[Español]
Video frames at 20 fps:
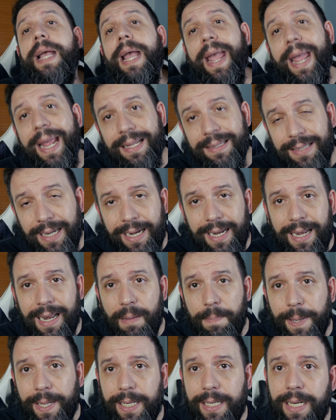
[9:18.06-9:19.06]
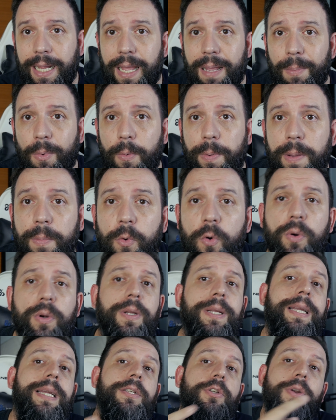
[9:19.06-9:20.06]
entra en la página de
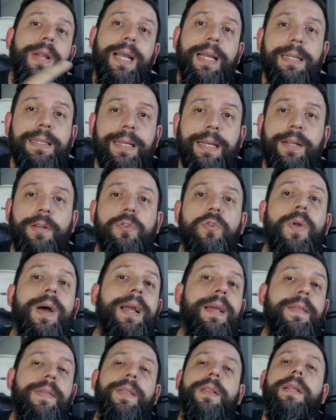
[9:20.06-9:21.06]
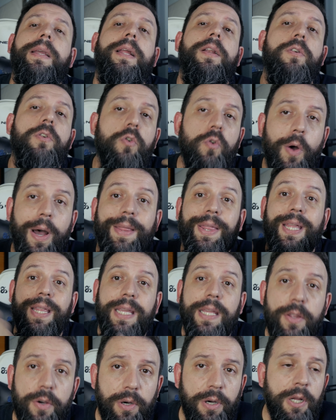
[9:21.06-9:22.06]
Movimur, que son la gente que nos, lo que nos lo ha
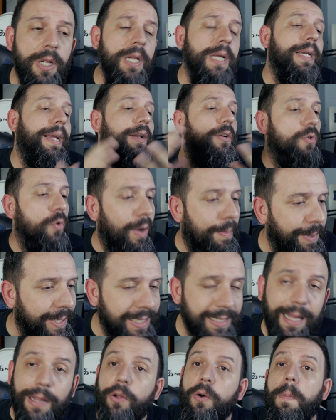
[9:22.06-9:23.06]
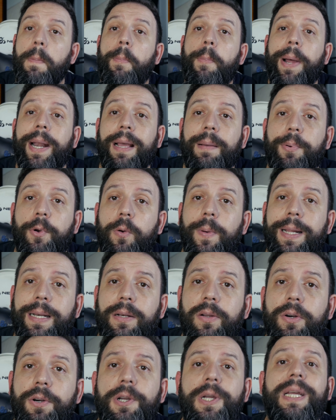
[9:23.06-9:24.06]
cedido, que nos lo ha prestado para
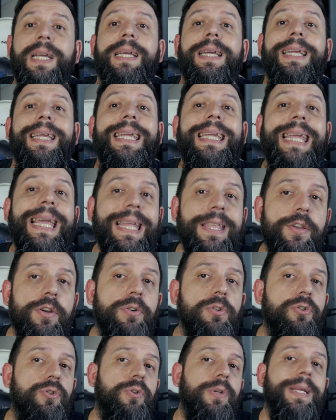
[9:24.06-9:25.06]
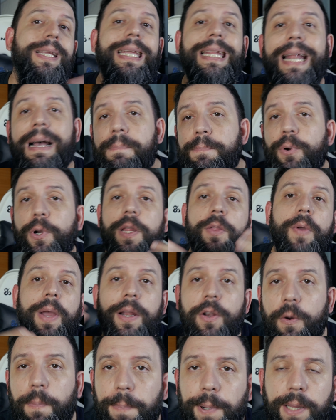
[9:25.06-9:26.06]
probarlo, y ellos irán poniendo
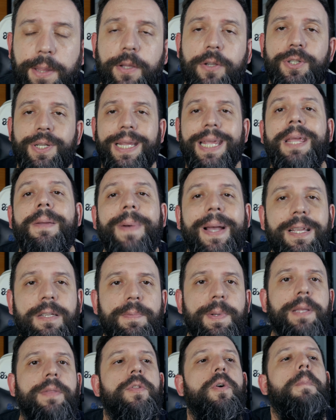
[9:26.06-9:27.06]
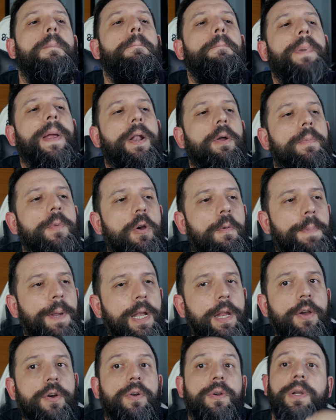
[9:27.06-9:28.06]
ahí los precios y vais viendo. Pero mi
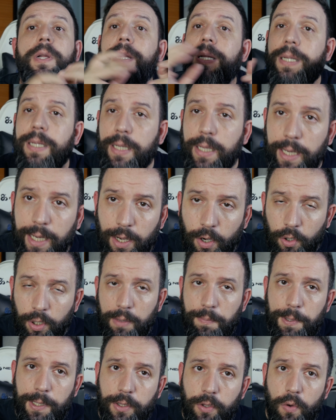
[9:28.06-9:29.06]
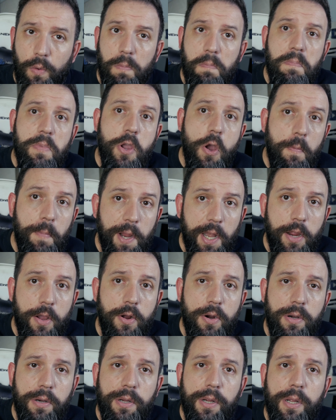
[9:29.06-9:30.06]
opinión, y lo repito, mi
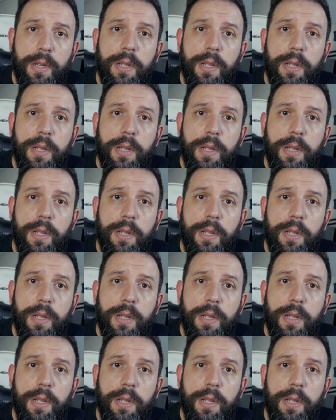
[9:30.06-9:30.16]
opinión